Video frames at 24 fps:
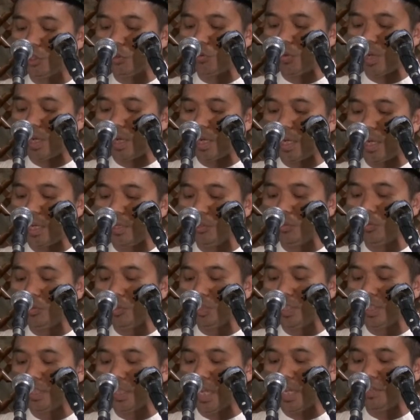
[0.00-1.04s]
wa la
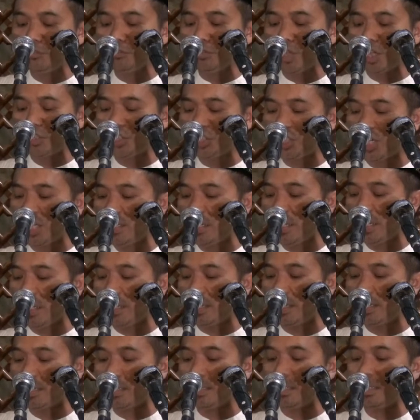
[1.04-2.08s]
yughni anka
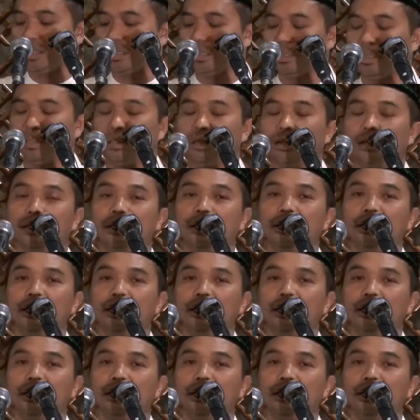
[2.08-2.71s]
syai'a ya